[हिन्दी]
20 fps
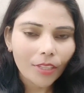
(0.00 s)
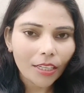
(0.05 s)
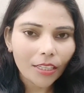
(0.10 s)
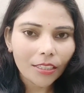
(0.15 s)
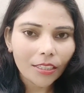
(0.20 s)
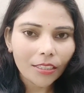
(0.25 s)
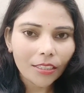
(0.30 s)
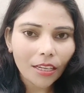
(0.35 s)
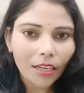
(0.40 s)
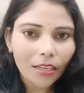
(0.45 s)

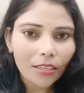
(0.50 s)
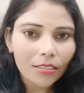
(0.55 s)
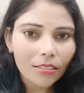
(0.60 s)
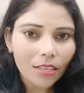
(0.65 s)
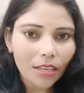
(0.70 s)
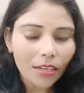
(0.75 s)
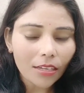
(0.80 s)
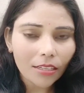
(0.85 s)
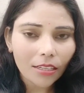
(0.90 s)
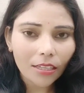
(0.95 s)
देखना
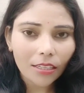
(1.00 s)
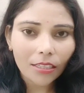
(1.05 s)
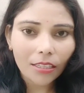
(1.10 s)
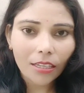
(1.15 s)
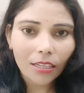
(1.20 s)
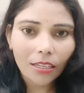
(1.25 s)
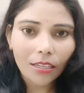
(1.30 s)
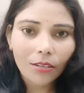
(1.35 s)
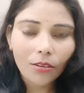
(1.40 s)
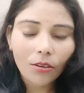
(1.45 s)
शेयर
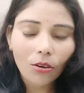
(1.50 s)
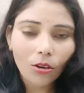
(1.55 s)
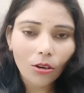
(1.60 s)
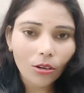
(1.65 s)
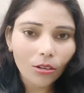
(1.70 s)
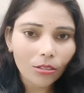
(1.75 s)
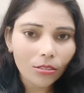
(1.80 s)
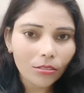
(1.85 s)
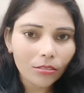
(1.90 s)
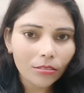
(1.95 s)
करना
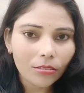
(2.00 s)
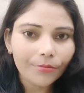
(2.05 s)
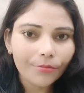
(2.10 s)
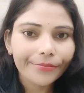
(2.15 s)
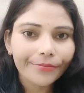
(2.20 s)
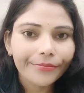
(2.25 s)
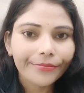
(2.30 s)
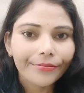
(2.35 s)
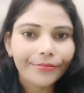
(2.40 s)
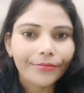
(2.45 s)
और
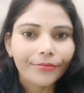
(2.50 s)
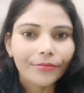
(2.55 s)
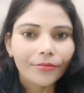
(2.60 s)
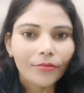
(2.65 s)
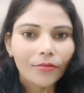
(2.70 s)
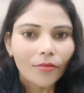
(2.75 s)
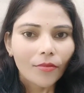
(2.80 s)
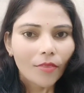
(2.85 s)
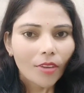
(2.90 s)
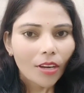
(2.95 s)

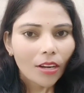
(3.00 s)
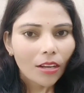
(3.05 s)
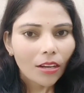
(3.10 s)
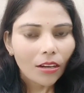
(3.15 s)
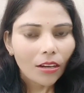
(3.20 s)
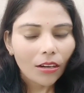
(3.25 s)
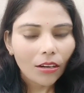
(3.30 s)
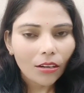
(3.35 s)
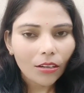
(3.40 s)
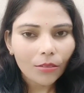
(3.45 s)

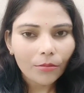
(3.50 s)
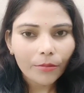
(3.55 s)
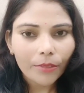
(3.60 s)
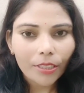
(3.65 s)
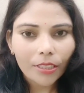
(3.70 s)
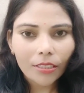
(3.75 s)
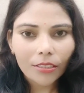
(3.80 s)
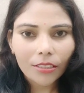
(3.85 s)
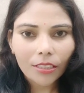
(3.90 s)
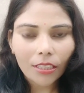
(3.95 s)
और
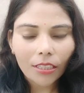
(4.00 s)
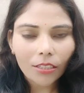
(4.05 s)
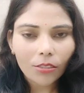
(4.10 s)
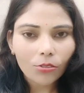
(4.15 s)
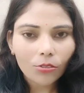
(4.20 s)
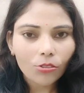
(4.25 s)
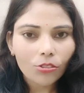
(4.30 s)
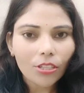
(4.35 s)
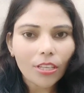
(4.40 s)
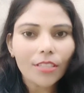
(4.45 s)
मेरे
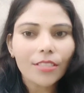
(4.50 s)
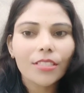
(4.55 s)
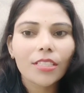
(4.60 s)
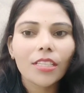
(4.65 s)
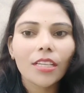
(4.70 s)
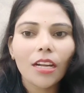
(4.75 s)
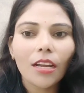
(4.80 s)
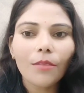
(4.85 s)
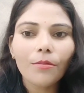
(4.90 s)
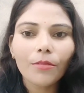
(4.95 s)
चैनल को
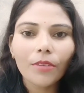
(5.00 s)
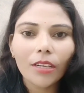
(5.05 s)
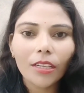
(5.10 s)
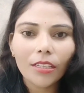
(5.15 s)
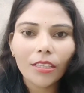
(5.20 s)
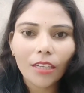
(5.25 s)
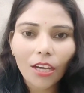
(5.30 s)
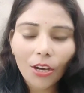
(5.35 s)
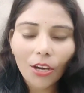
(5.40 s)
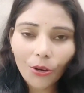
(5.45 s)
सब्सक्राइब
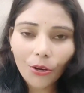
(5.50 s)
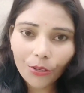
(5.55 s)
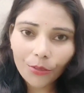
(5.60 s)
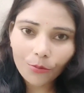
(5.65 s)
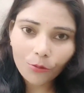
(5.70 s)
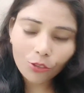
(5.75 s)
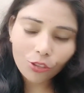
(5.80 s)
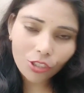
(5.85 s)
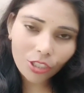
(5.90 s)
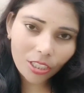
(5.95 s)
करना और
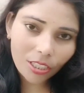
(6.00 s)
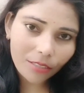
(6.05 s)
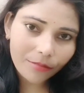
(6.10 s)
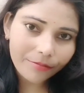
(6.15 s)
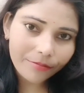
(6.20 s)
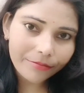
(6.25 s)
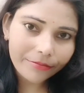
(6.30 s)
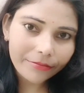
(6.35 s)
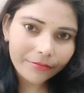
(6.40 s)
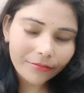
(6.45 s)
मुझे
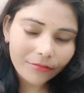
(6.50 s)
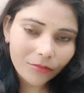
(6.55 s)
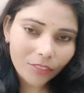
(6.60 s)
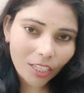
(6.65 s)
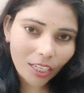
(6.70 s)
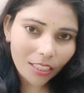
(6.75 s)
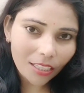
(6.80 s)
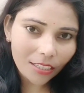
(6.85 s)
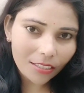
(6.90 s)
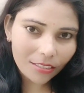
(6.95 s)

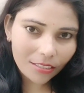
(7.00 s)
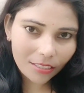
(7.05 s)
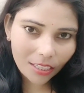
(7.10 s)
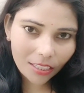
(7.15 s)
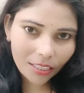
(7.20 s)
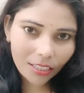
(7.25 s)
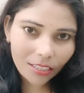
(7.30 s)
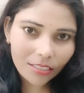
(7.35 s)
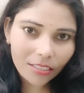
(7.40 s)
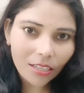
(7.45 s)
ज़्यादा से
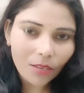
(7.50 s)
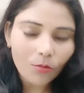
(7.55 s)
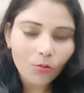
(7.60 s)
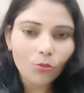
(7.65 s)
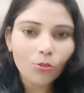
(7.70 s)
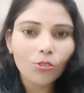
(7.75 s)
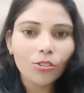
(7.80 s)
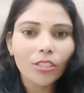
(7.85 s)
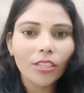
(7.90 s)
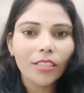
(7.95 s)
ज़्यादा
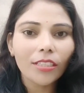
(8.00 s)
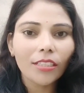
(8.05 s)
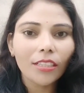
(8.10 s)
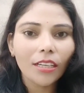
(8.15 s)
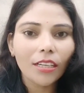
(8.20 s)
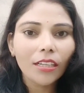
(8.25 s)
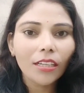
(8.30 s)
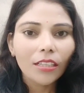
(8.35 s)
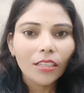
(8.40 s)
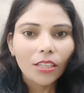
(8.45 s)
सपोर्ट
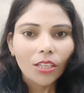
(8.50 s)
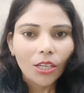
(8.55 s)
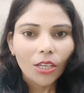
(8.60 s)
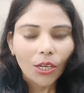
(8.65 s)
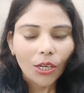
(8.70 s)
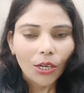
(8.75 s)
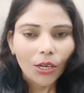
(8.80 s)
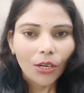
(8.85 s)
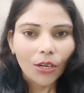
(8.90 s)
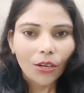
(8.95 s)
करना
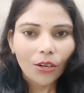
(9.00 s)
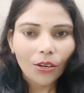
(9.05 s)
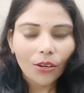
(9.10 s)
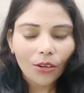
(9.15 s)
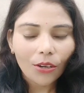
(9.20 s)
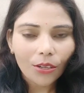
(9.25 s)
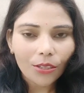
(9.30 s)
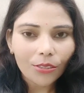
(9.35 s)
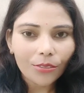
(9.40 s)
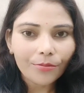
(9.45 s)

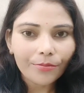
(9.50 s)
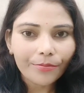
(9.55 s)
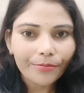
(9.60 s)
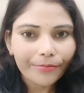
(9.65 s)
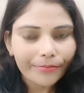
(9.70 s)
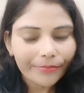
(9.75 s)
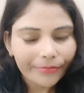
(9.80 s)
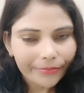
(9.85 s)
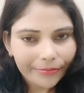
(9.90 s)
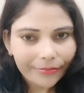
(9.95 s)
और
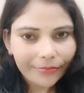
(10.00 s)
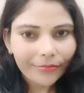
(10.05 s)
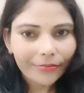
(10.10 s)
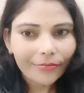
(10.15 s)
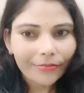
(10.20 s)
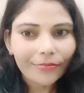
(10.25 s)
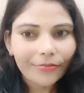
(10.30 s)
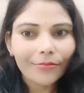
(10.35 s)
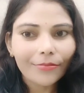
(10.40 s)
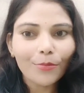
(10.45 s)

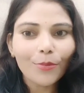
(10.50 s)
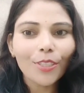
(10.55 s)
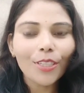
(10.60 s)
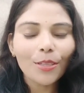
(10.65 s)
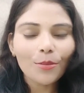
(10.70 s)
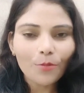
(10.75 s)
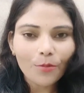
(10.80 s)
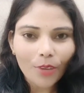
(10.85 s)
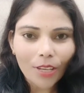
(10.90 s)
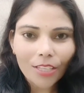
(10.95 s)

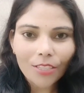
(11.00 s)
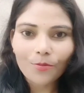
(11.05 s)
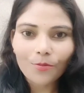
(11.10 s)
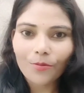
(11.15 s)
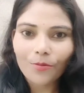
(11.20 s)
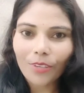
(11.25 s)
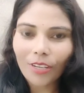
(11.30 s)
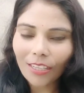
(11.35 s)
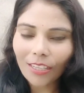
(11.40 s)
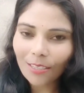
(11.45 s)
मेरे
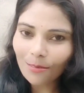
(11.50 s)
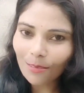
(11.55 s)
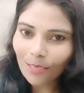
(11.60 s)
बेस्ट फ्रेंड